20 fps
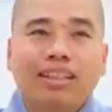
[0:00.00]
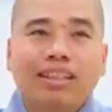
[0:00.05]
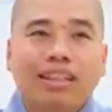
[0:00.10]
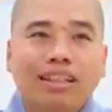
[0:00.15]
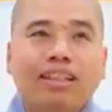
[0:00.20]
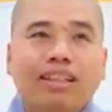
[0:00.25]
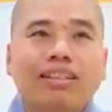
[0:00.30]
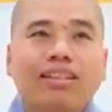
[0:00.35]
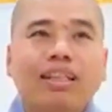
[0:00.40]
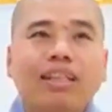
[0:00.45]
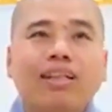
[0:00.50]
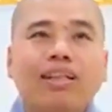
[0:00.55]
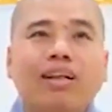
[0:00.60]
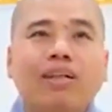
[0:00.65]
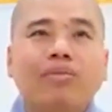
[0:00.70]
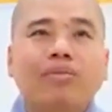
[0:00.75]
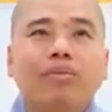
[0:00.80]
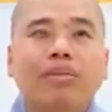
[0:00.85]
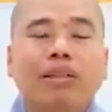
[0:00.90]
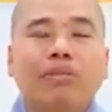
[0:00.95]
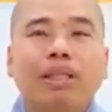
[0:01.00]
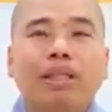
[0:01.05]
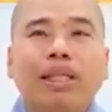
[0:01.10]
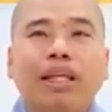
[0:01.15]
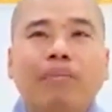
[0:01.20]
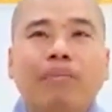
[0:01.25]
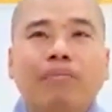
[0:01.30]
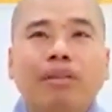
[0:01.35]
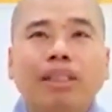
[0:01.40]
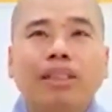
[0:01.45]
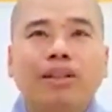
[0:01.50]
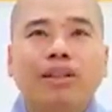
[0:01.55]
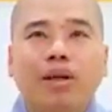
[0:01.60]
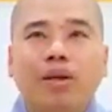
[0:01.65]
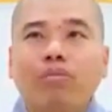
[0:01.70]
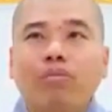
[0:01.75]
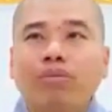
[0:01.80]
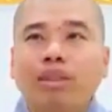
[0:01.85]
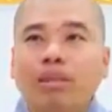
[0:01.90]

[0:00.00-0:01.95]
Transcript: nơi đó mà bây giờ mình khôn thì